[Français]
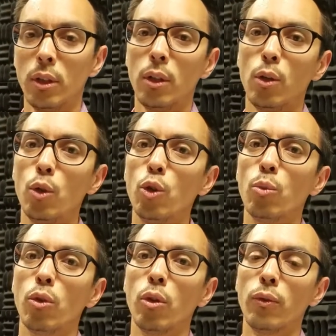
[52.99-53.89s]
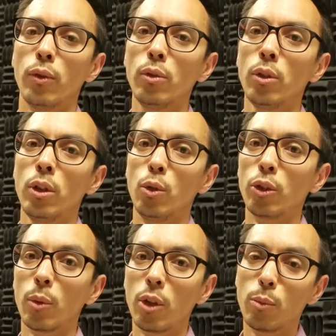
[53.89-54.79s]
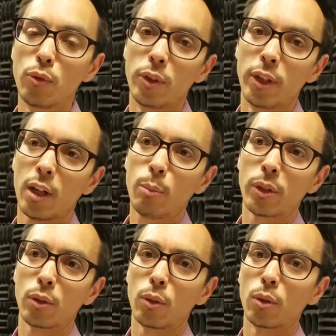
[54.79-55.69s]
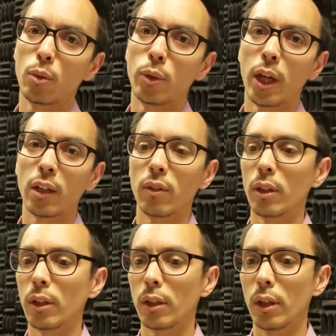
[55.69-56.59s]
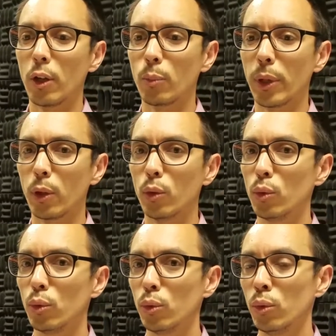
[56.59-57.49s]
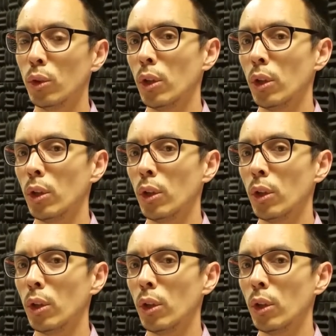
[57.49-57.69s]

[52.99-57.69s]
le nombre d'enfants, notamment les plus vulnérables, parce que on arrive à, une période où